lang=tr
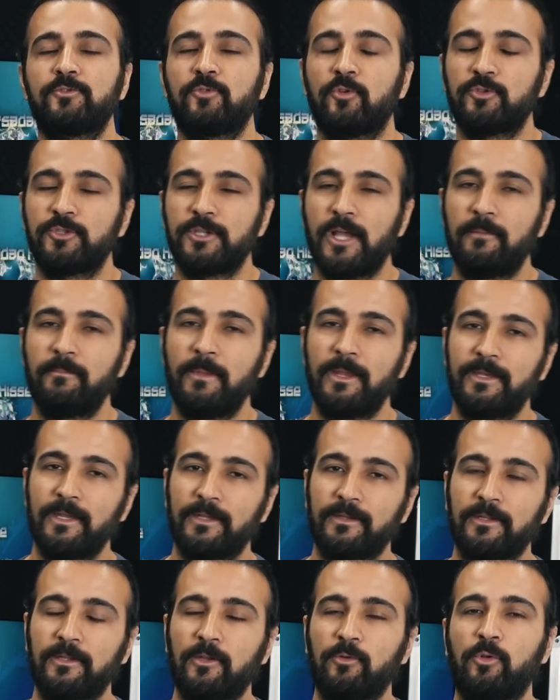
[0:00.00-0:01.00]
Sosyal
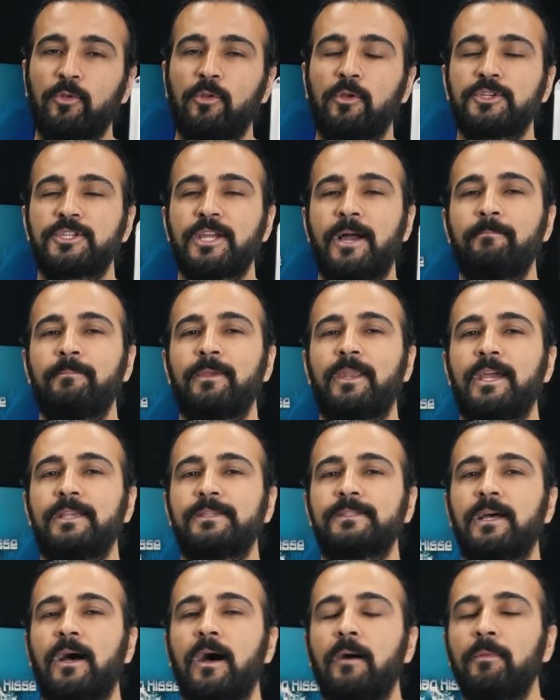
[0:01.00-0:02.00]
medyada da dolaşan bir
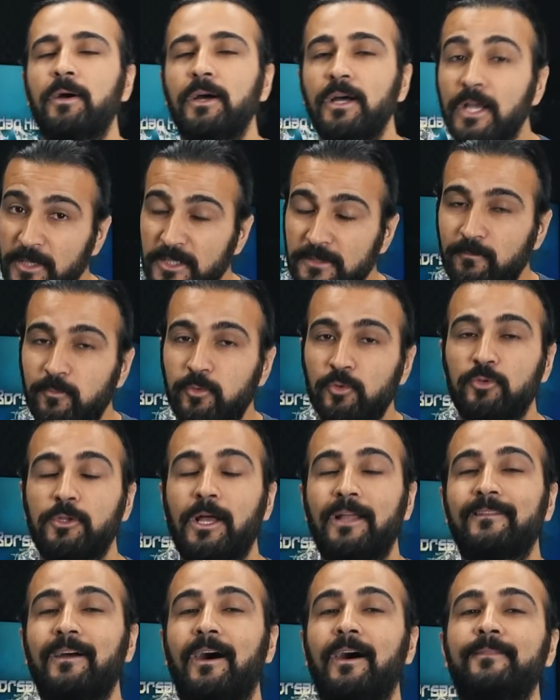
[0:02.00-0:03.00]
hesabı biz
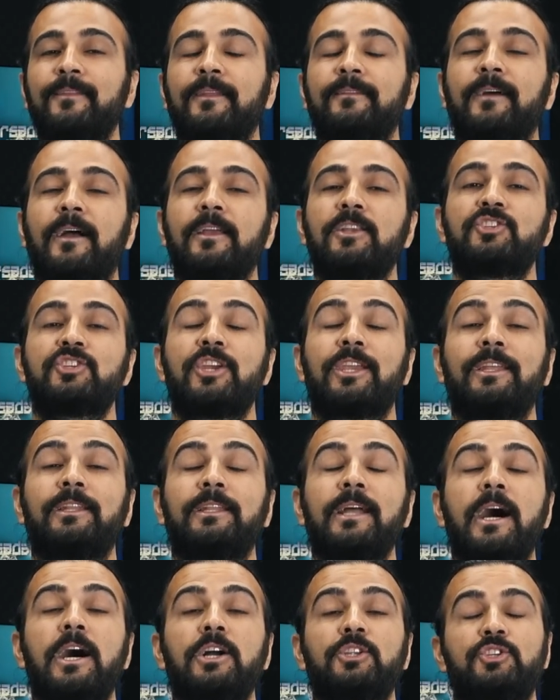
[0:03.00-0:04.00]
burada daha detaylı
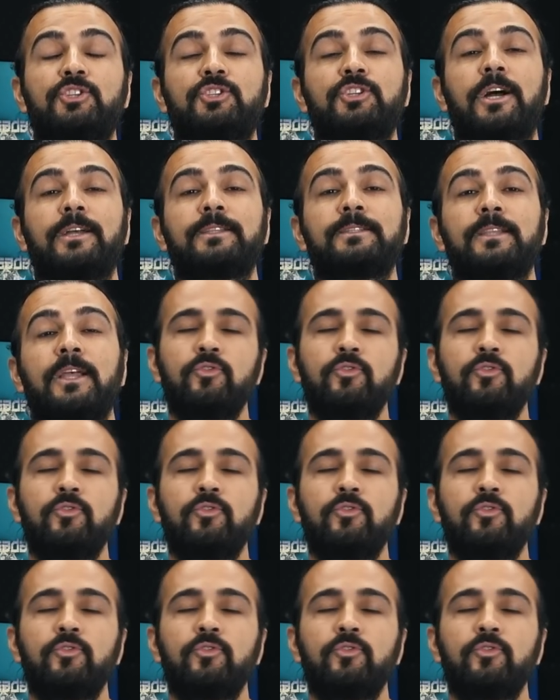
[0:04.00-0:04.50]
şekilde açacağız.